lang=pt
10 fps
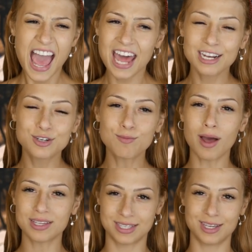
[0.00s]
Era de um
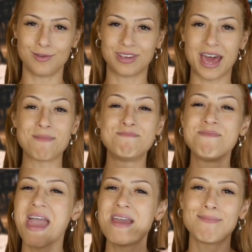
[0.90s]
boizinho que era
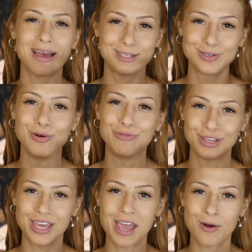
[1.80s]
bem mais
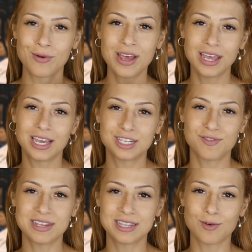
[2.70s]
novo que eu e que
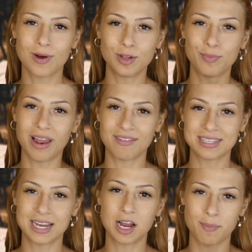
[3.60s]
de vez em quando eu
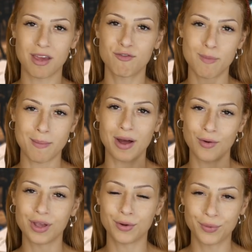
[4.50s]
pulava cerca para ir fumar
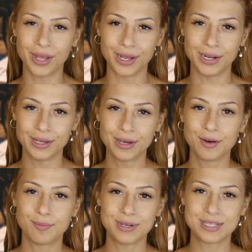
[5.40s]
maconha com ele.
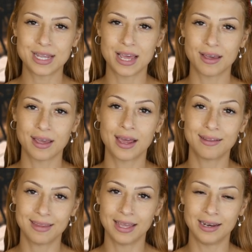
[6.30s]
Pois é,
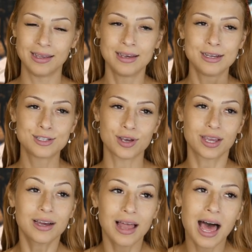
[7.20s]
era dele. Só
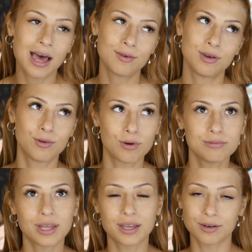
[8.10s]
que claro que eu não
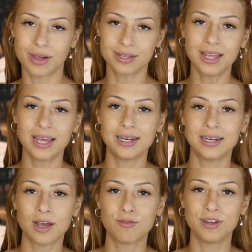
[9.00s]
contei que não era dele,
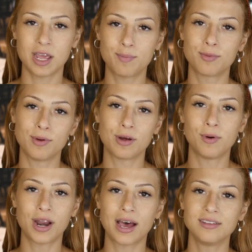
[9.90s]
né? Eu virei pro meu
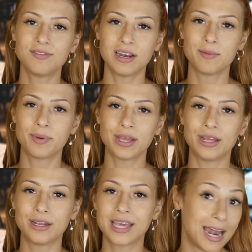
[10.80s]
namorado e falei para
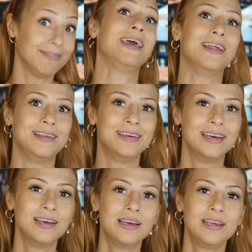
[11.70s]
ele que era dele.
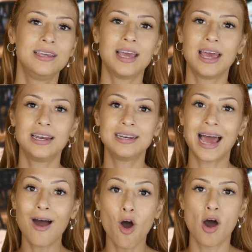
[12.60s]
E ele
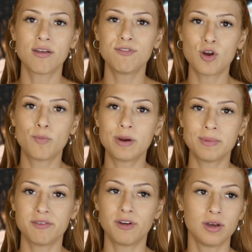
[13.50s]
na hora virou para
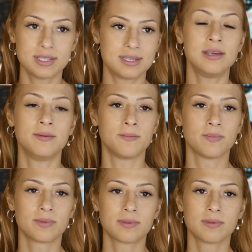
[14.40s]
mim e falou assim:
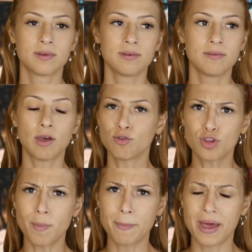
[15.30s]
"Eu não
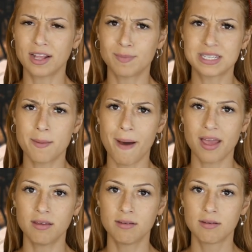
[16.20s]
tô preparado para ser
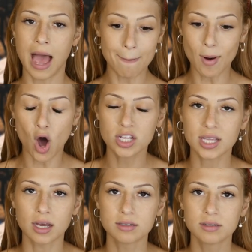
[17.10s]
pai.
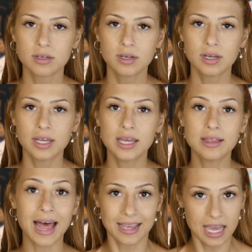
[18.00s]
Aborta".
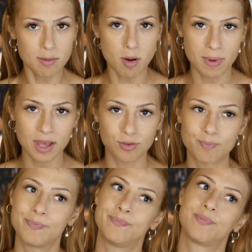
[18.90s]
E naquele momento,
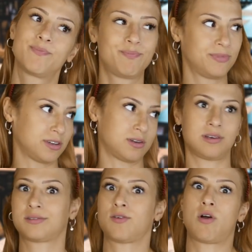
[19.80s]

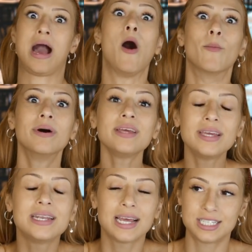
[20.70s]
calma
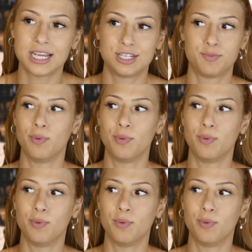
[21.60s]
aí, né, gente?